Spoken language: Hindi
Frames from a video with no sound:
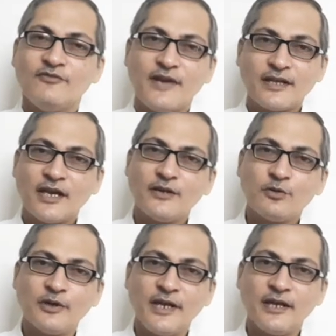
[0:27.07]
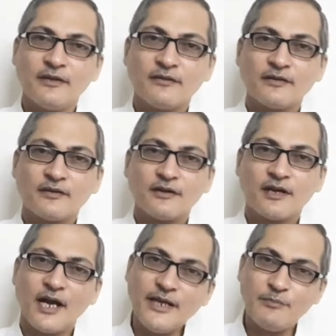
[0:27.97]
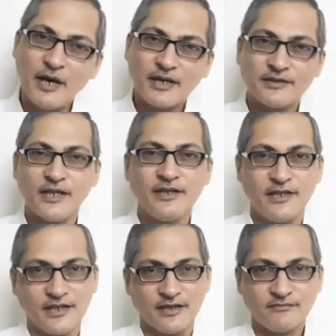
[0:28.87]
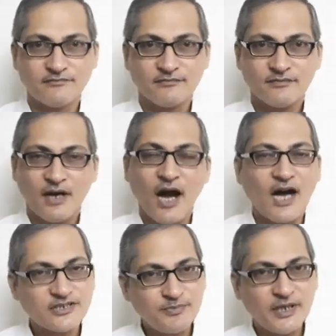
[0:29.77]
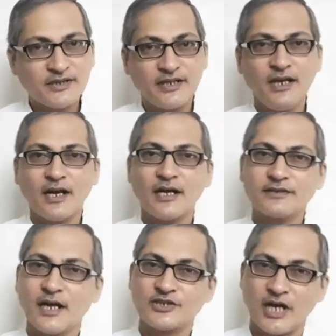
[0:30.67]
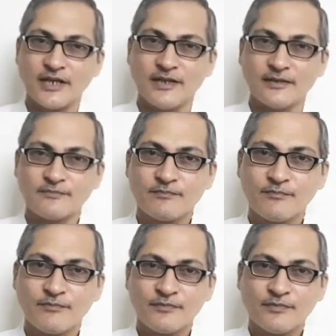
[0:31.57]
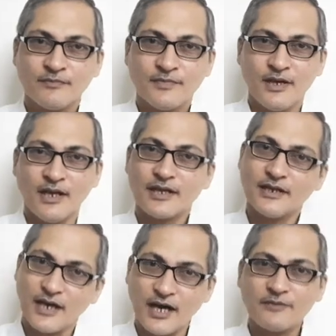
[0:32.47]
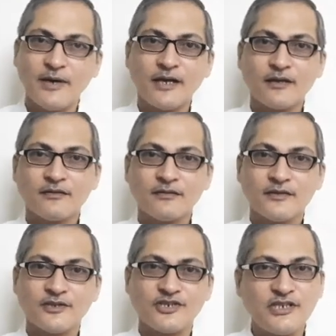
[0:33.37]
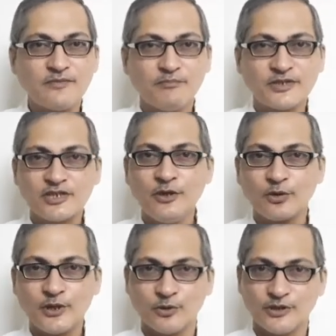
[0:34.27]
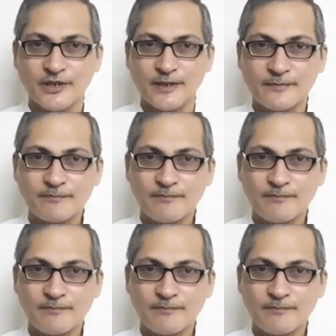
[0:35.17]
वैज्ञानिकों ने कई बार अध्ययन किए आज भी अध्ययन लगातार जारी है लेकिन हर बार जीत मछलियों की होती है